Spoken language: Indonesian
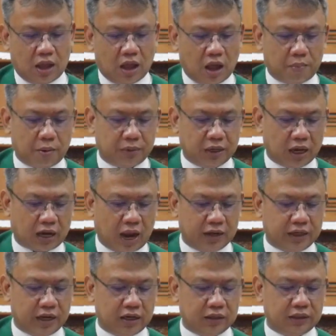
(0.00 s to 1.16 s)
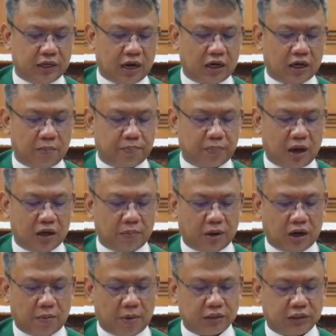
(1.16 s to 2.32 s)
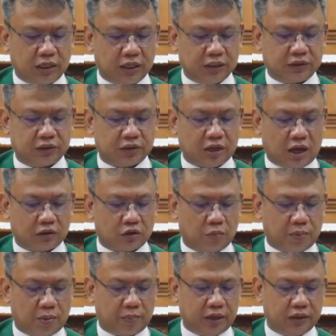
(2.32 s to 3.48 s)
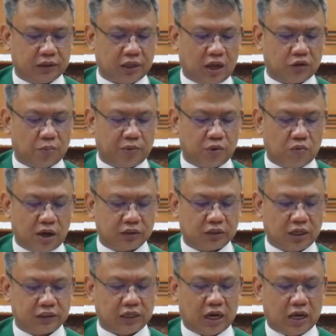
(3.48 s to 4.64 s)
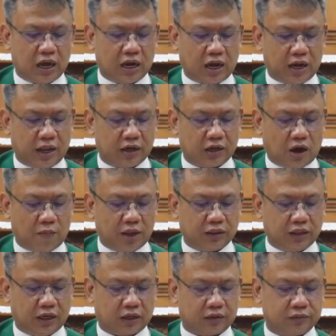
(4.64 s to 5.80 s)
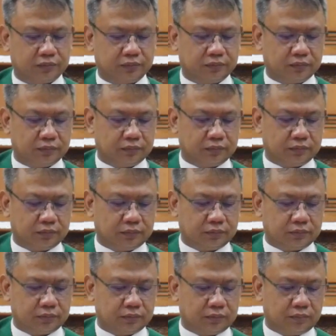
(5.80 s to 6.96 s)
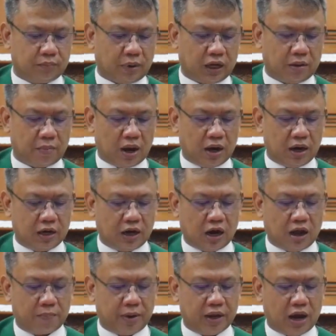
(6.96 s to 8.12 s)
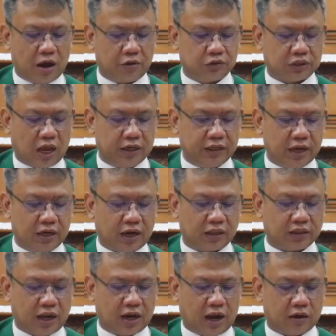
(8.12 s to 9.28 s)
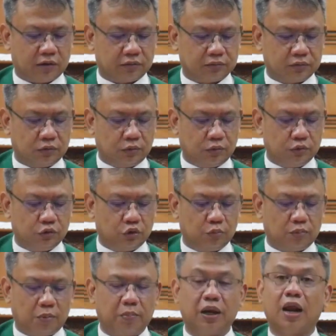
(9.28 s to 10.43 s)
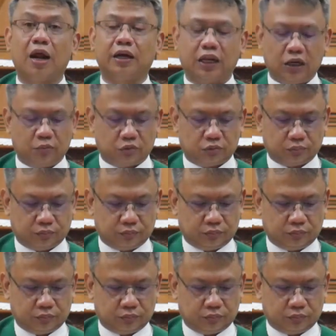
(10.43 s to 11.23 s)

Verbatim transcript: Apabila kalian dihadapkan kepada majelis atau pemerintah atau penguasa, janganlah kalian khawatir. Bagaimana dan apa yang harus kalian katakan untuk membela dirimu?